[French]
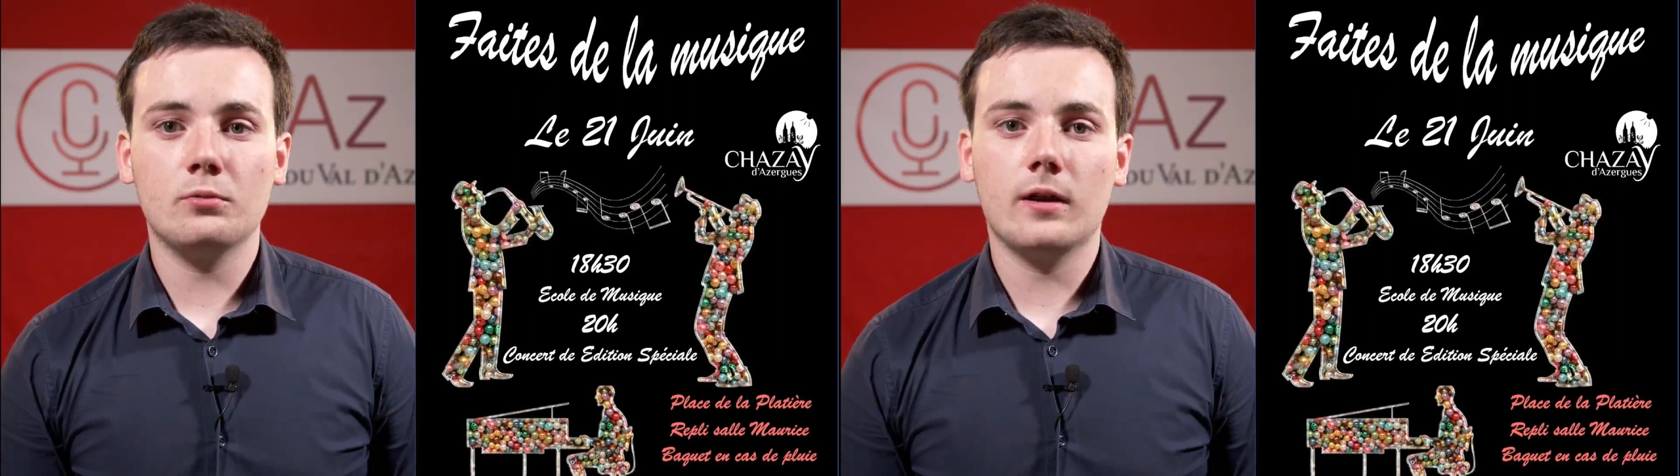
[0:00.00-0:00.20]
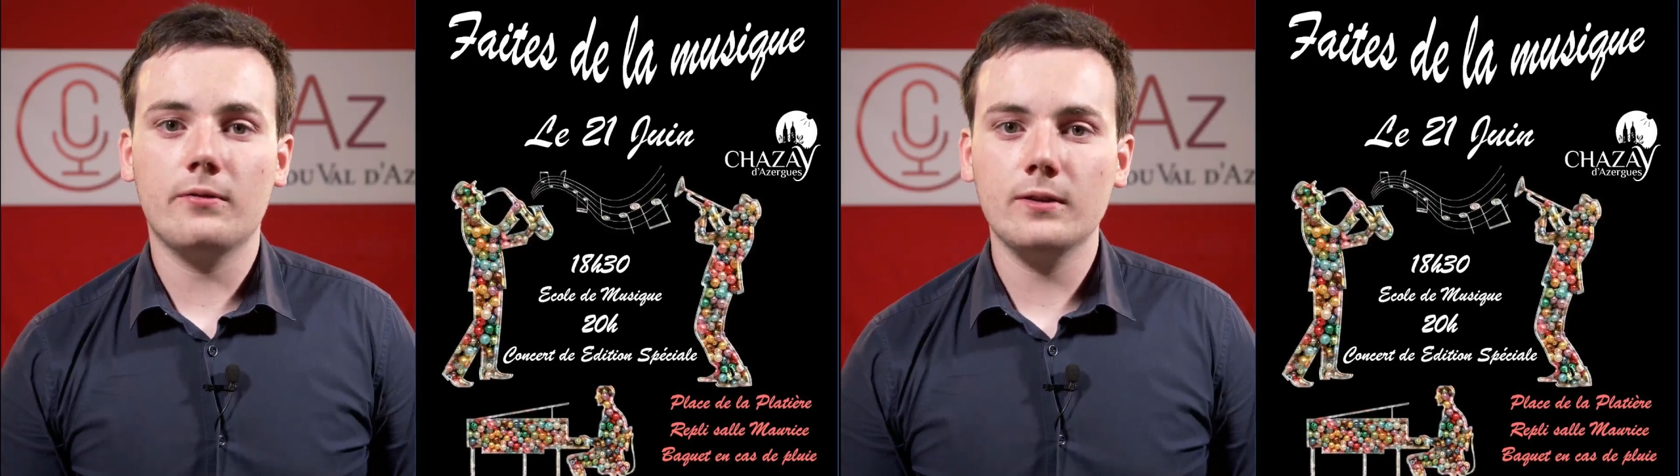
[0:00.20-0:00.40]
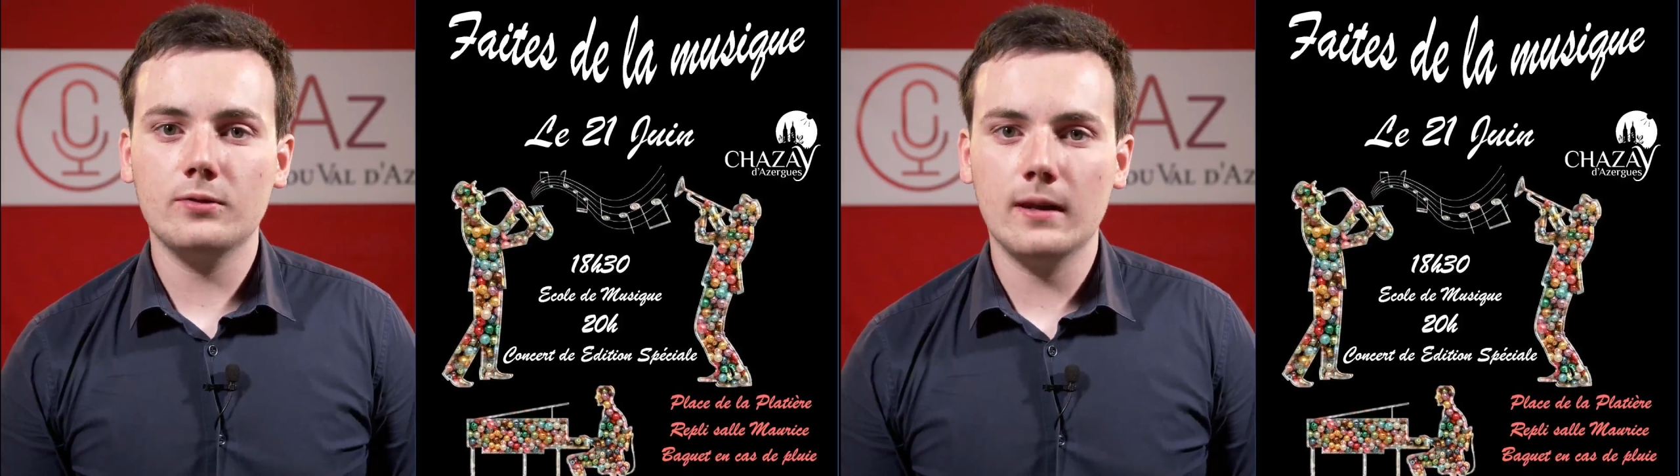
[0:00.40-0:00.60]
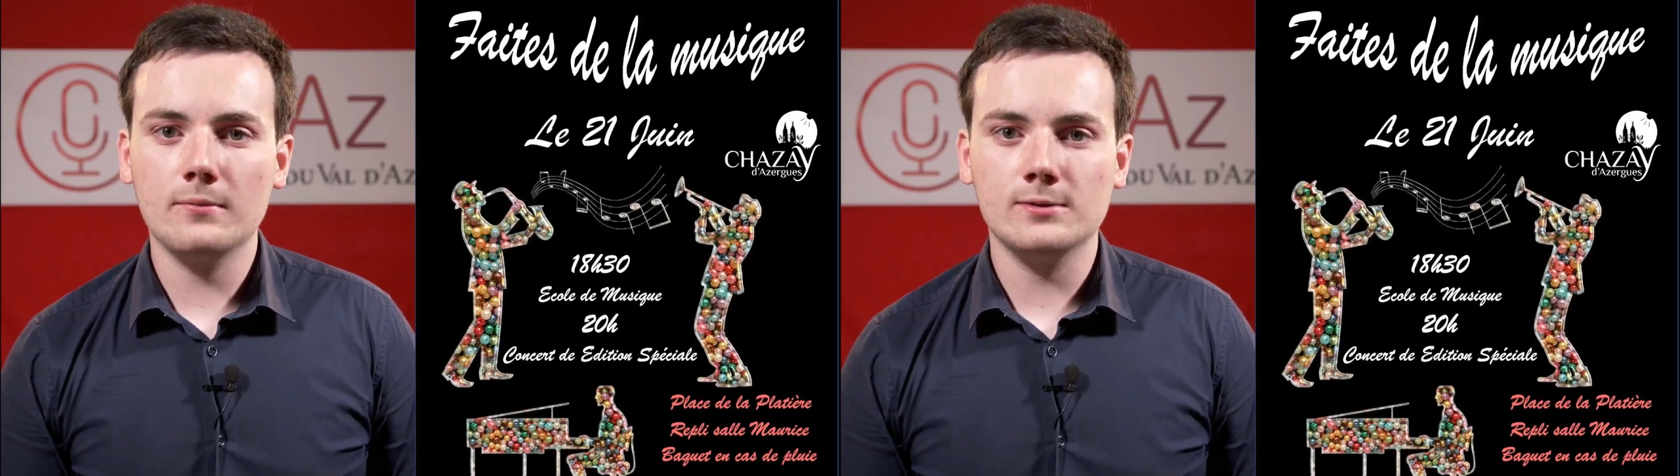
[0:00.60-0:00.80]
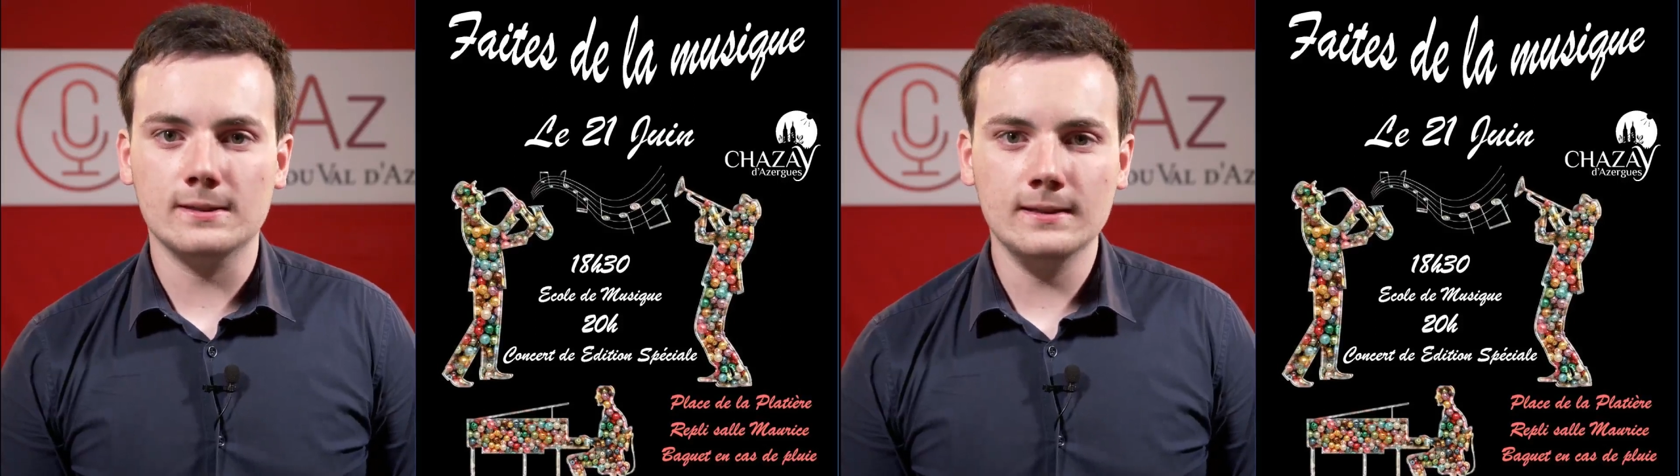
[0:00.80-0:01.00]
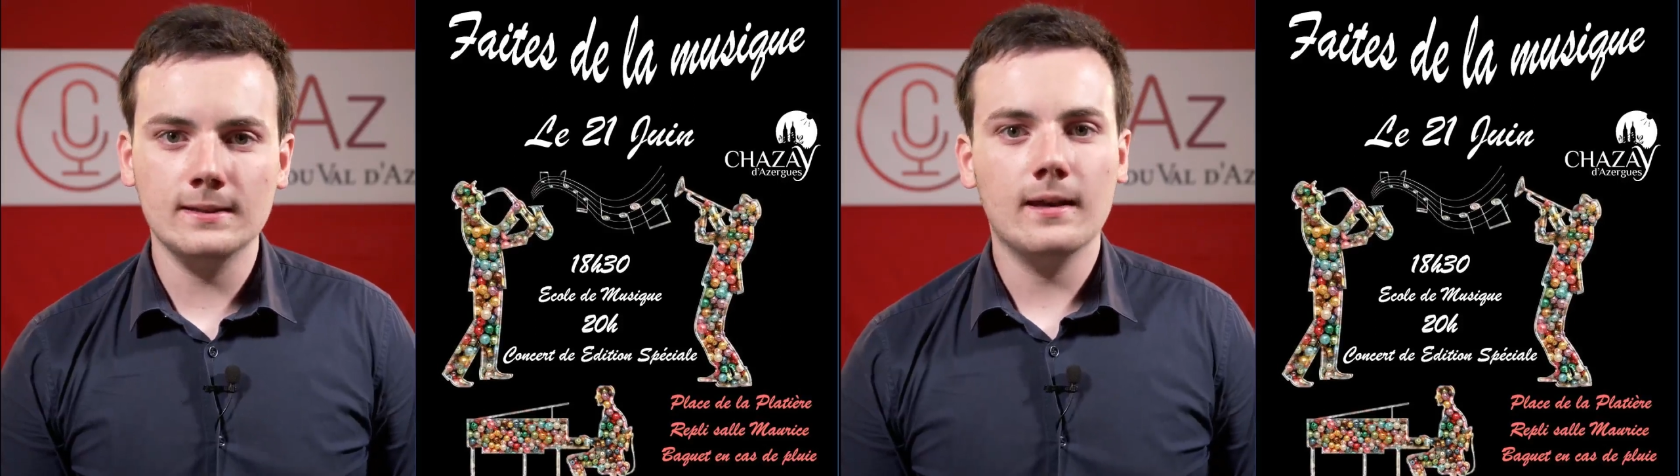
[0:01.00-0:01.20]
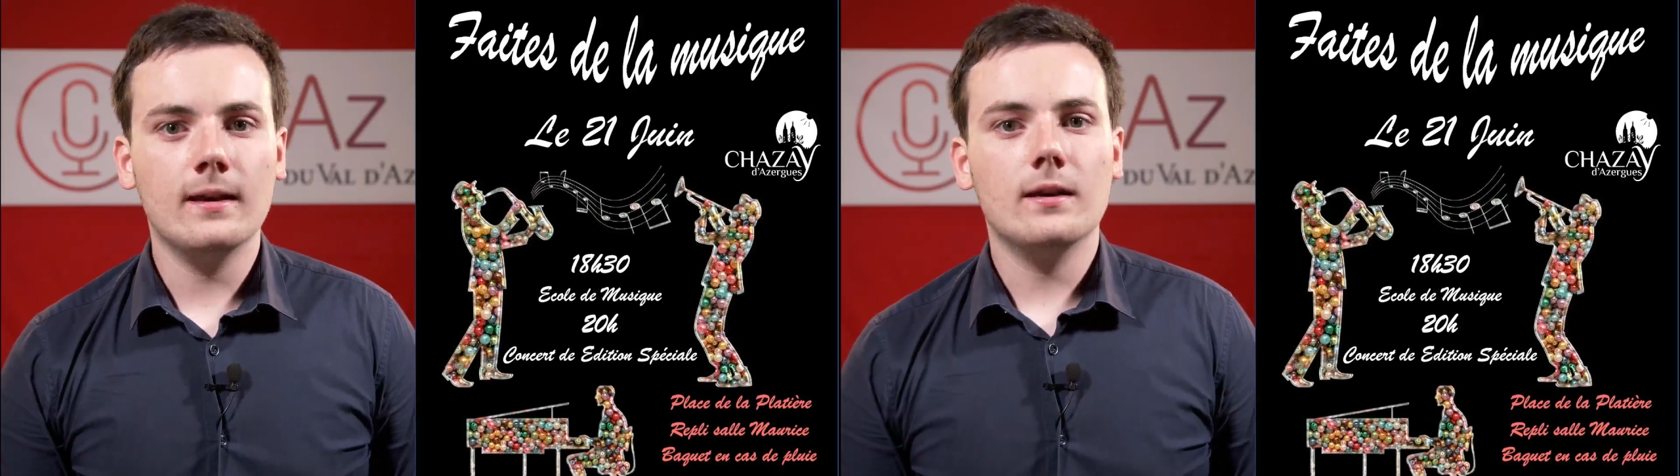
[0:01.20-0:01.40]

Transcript: pour la fête de la musique